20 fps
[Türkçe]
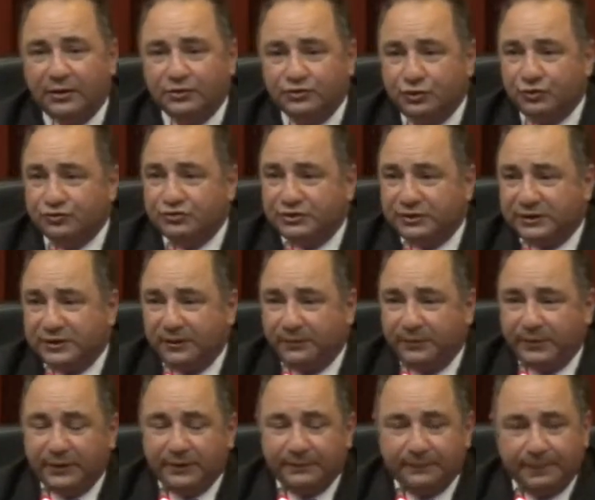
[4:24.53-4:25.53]
çok ciddi
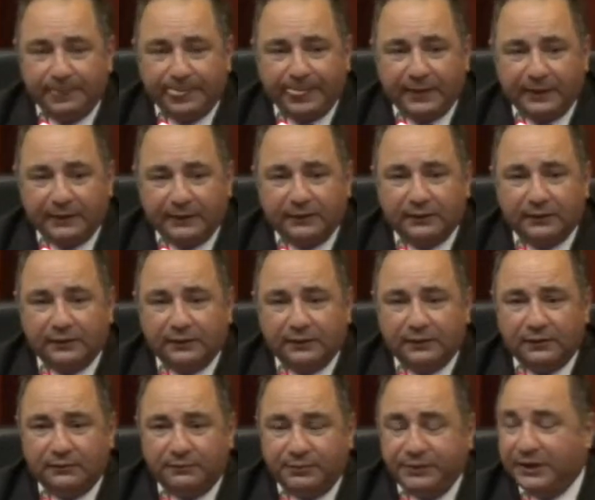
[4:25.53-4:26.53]
bir
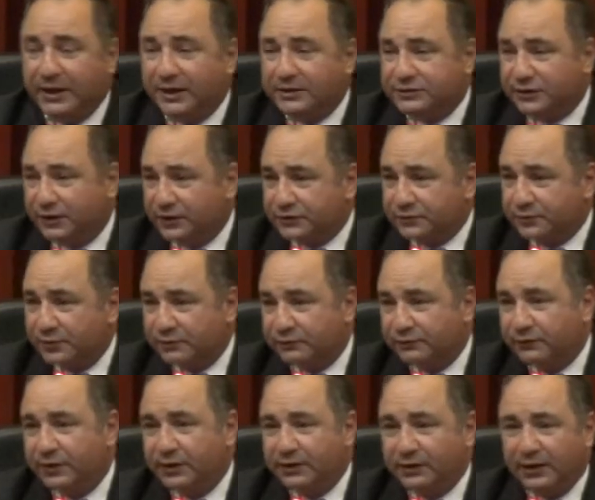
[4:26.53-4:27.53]
e, PR
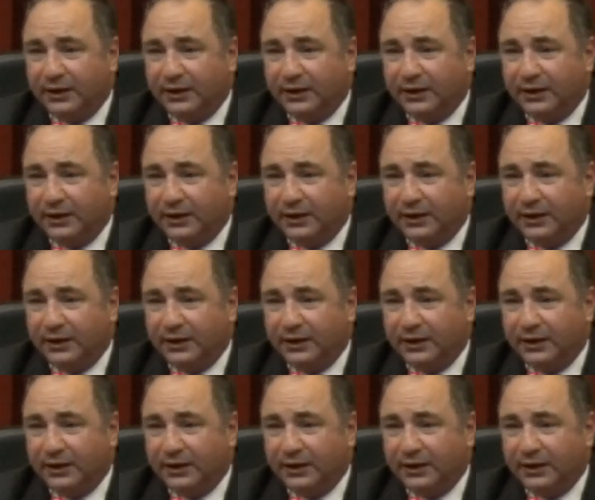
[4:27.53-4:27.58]
çalışması var.